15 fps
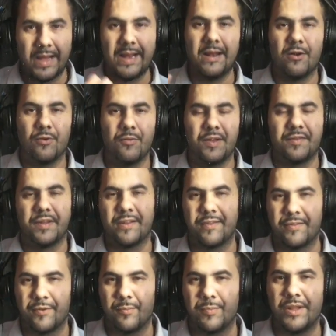Et là, le 25
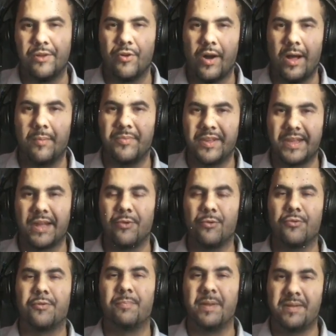décembre, il y aura un petit
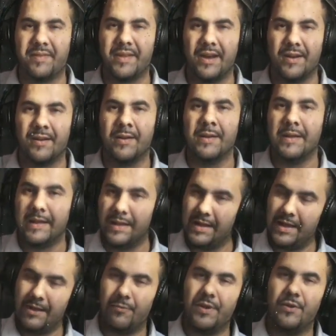cadeau spécial
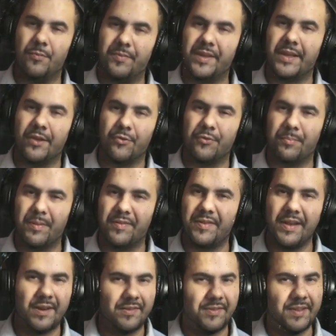et eh oui, le petit cadeau
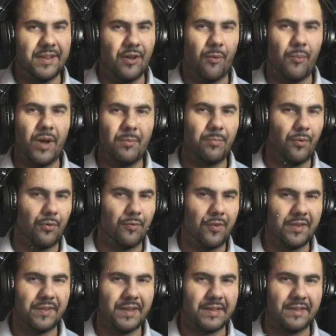spécial, c'est normal pour le
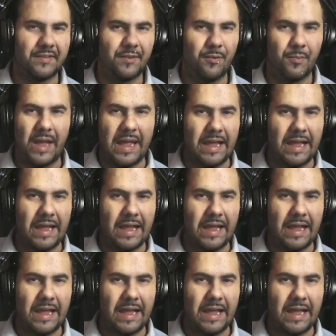25 décembre.